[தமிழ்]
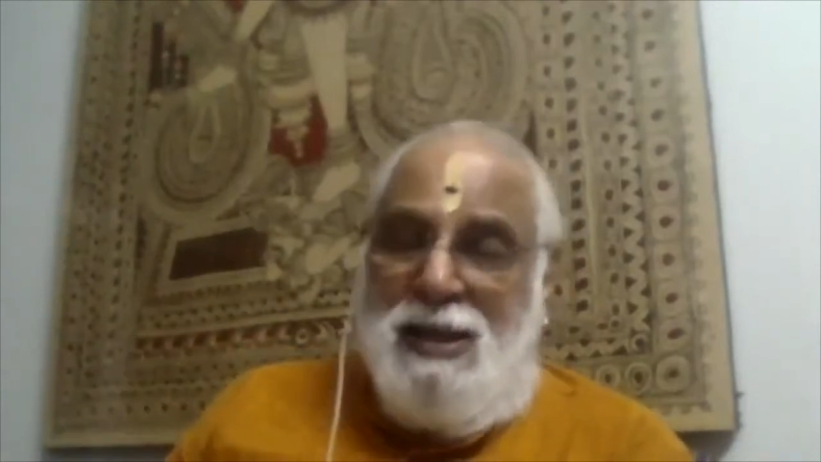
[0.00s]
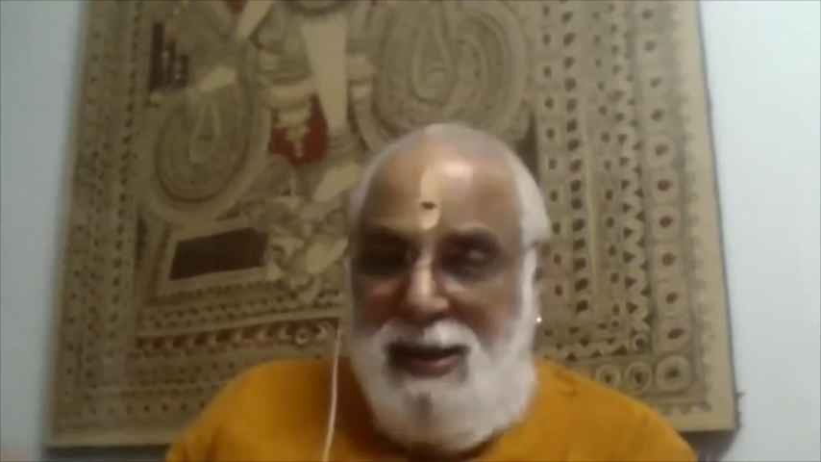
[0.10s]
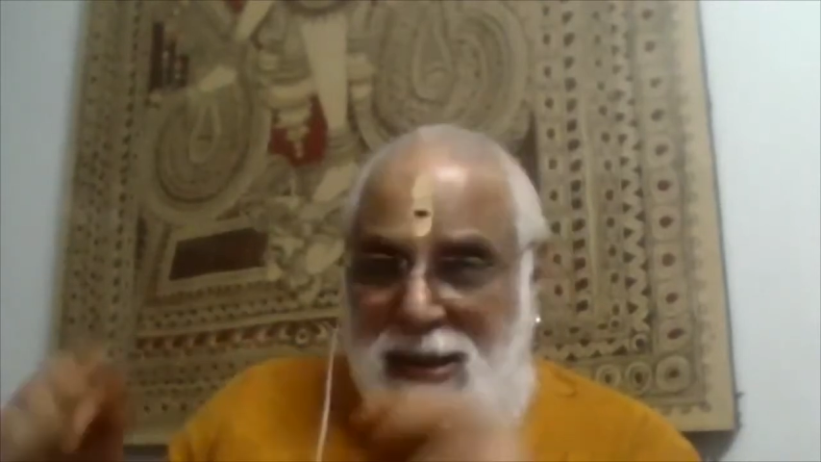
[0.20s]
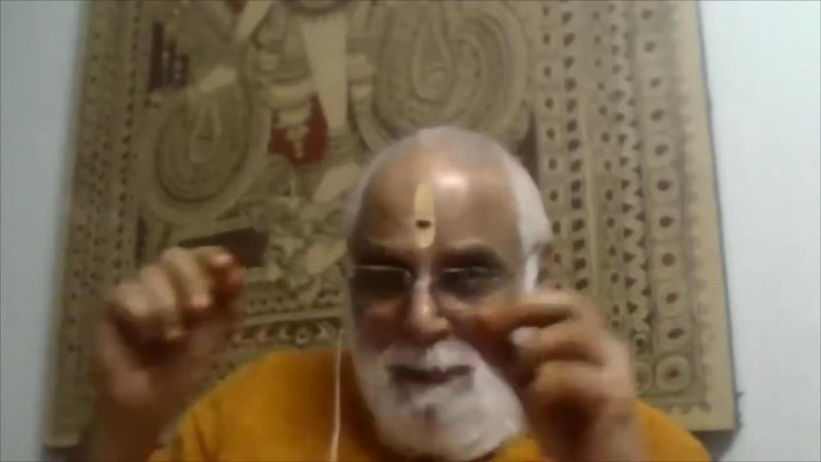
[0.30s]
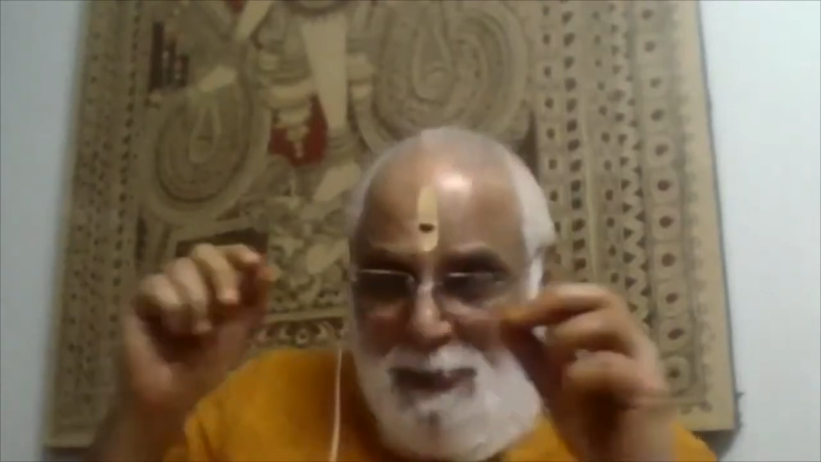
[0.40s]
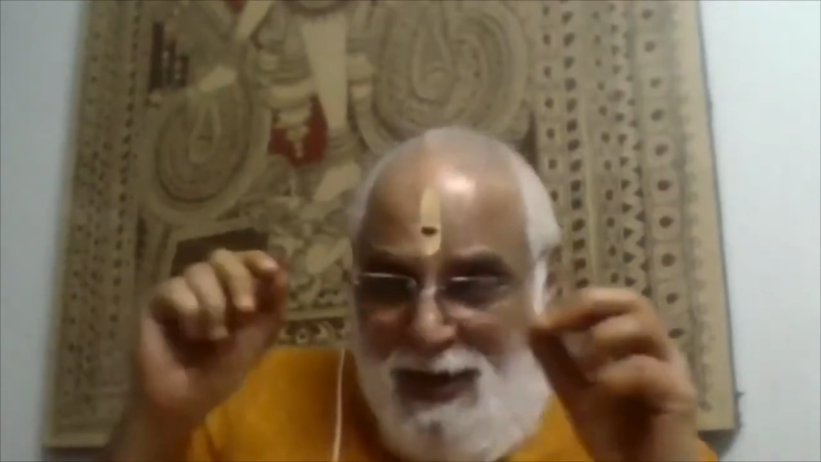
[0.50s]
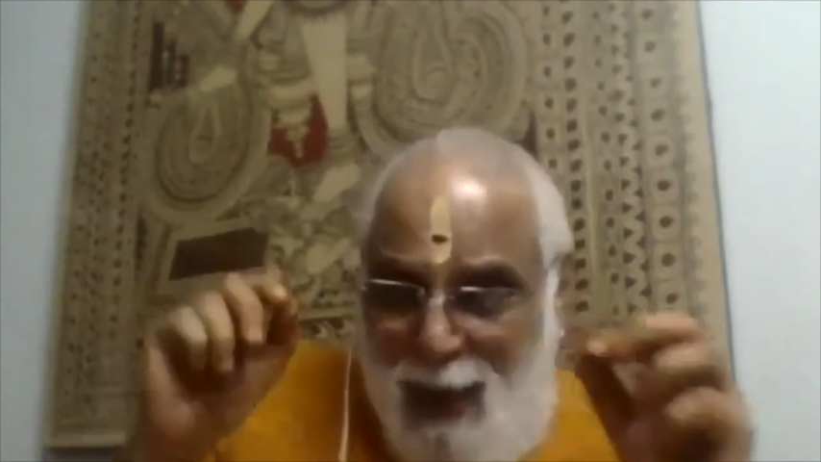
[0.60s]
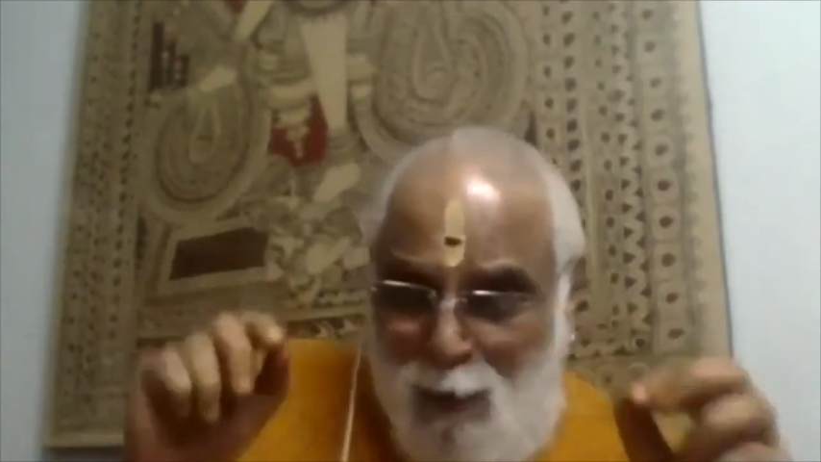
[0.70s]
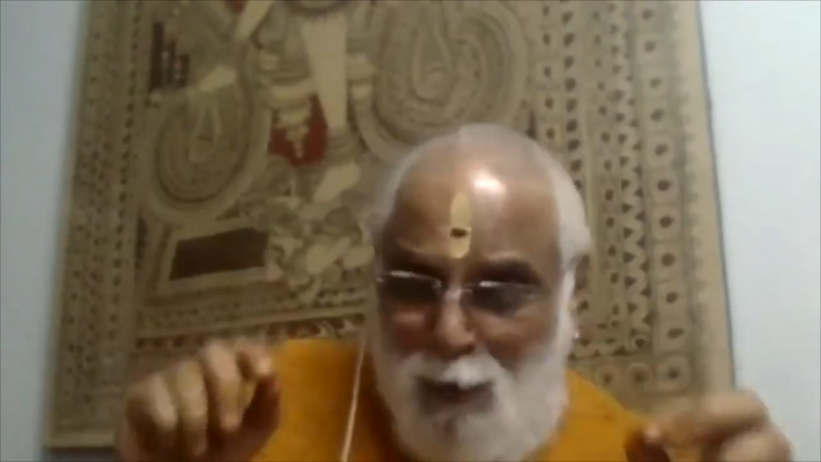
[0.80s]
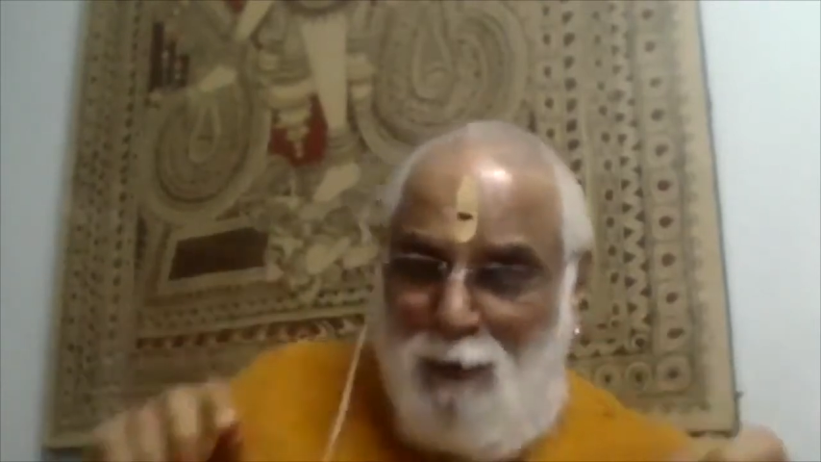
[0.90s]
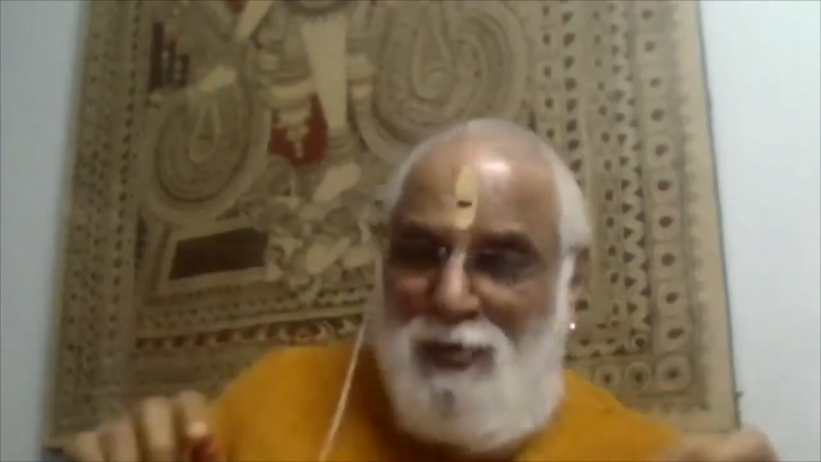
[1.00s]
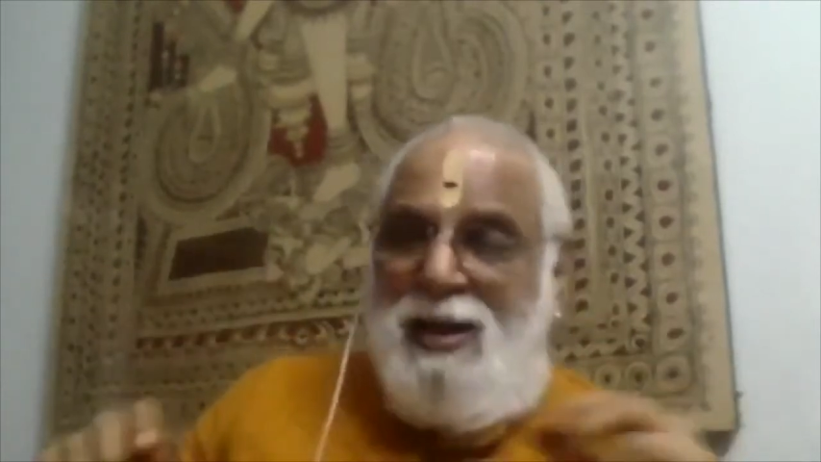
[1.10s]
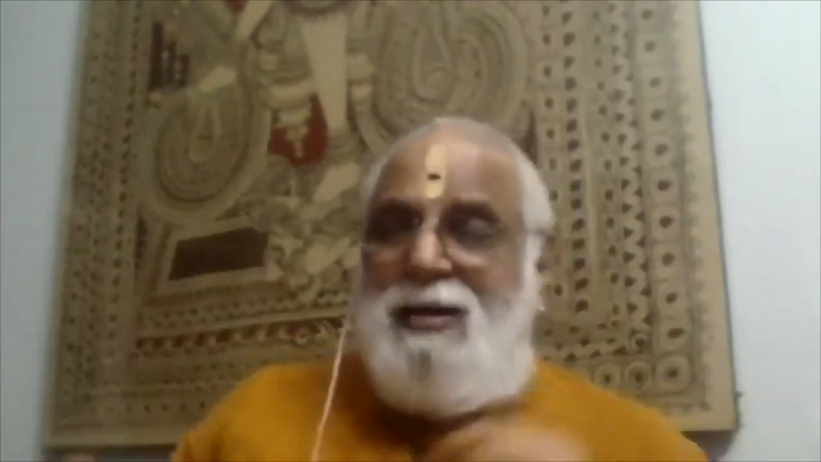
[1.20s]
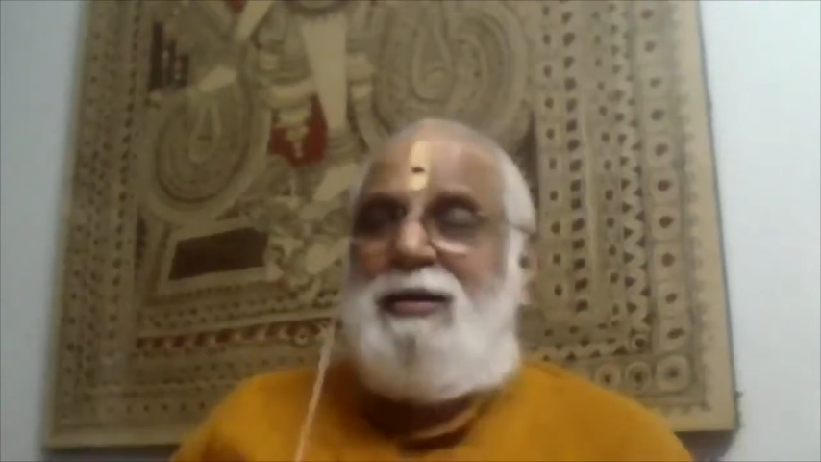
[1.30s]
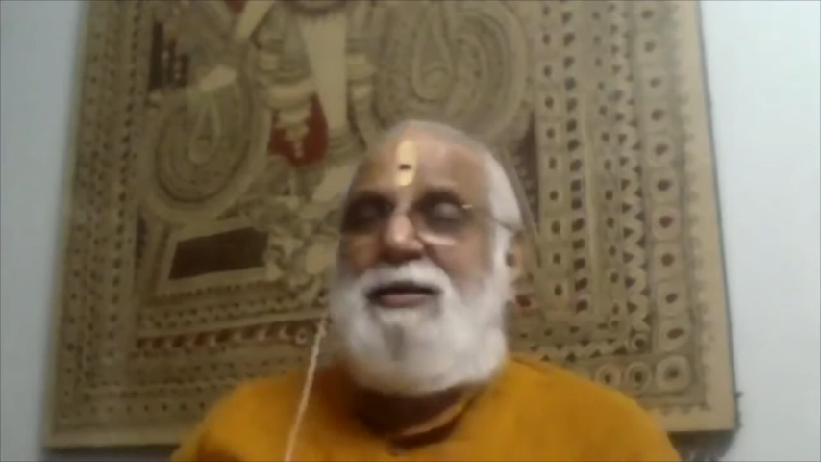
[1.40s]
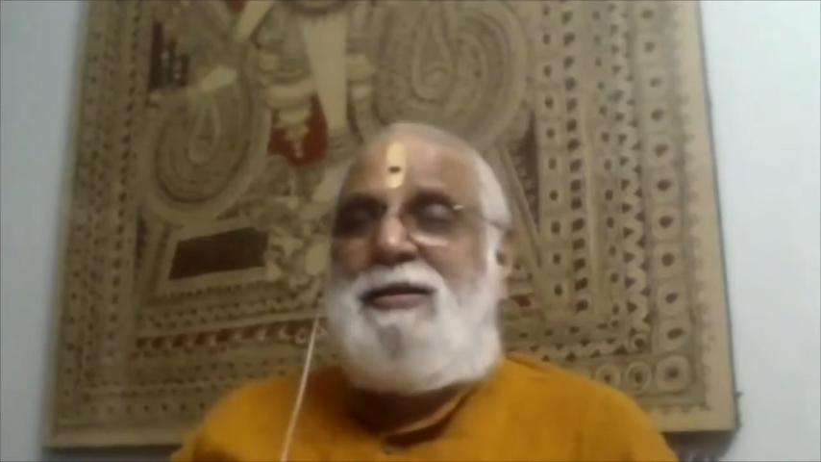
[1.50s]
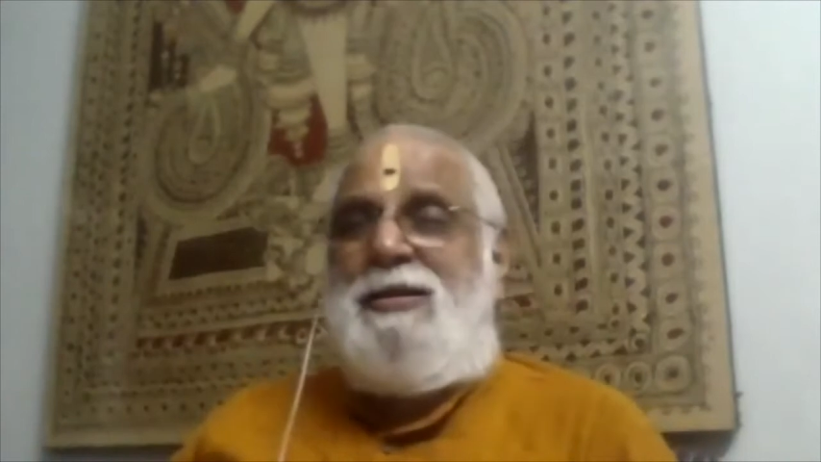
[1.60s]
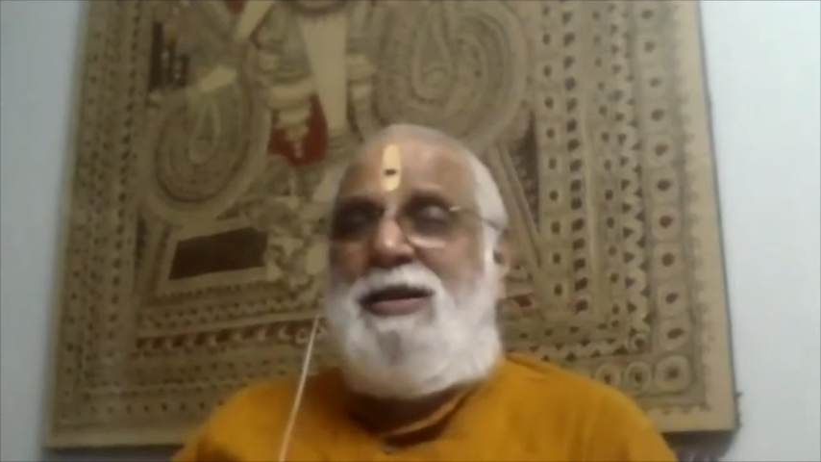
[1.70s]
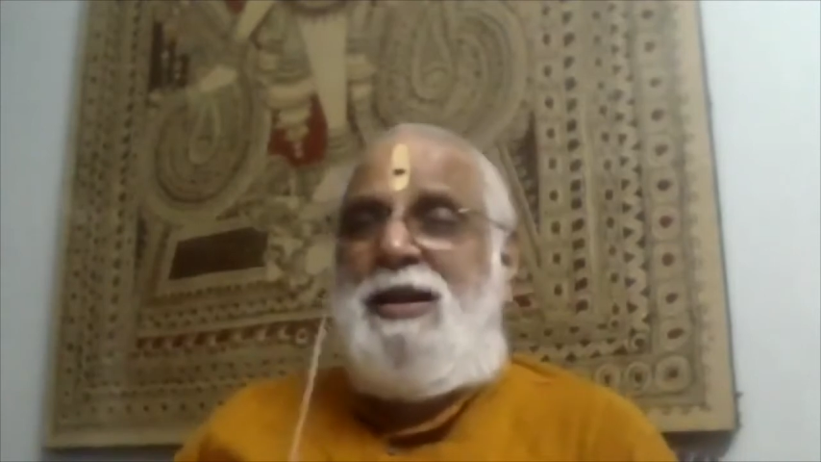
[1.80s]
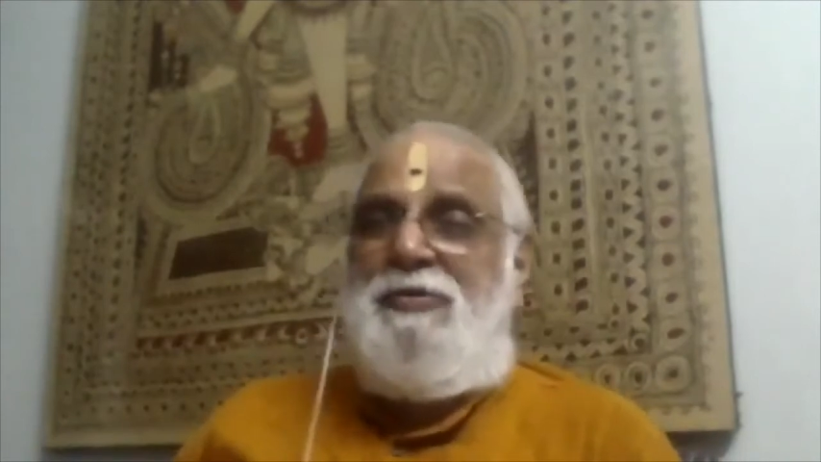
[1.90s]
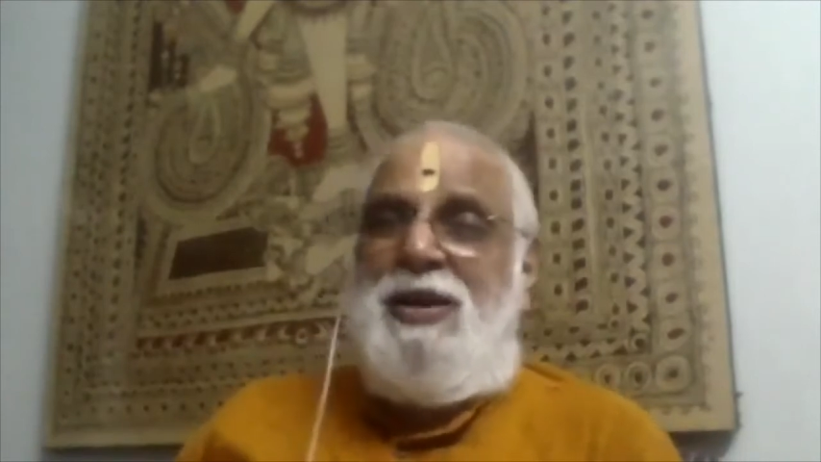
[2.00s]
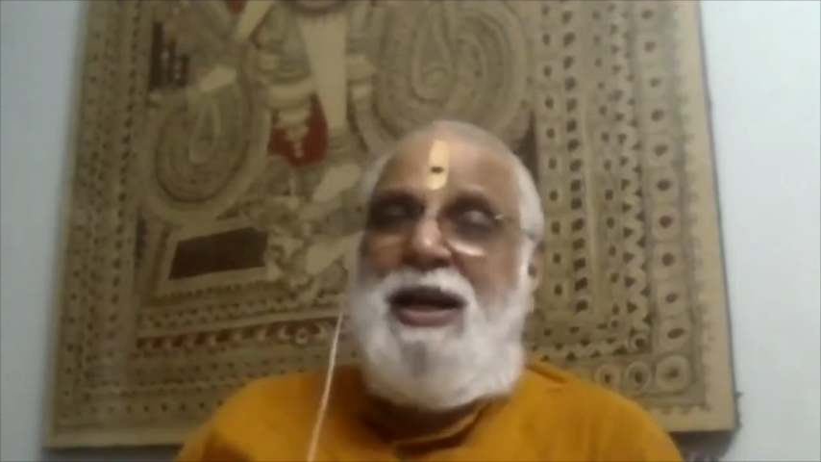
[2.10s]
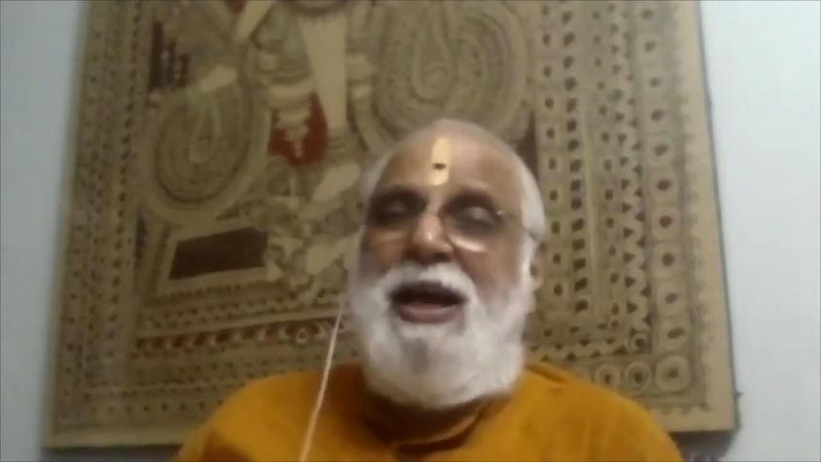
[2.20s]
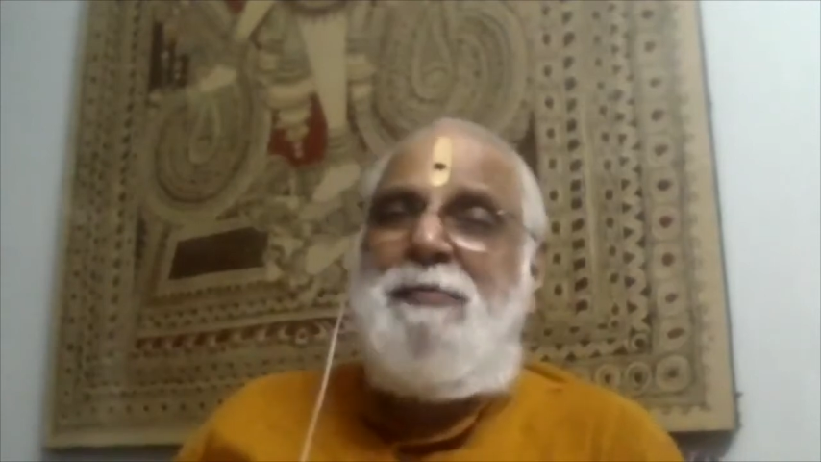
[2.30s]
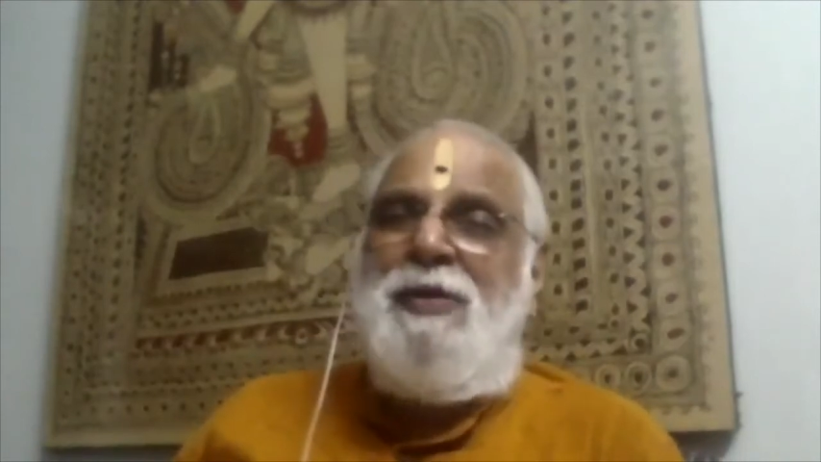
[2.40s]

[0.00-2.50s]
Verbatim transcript: இந்த பிண குவியல்களுக்கு நடுவிலே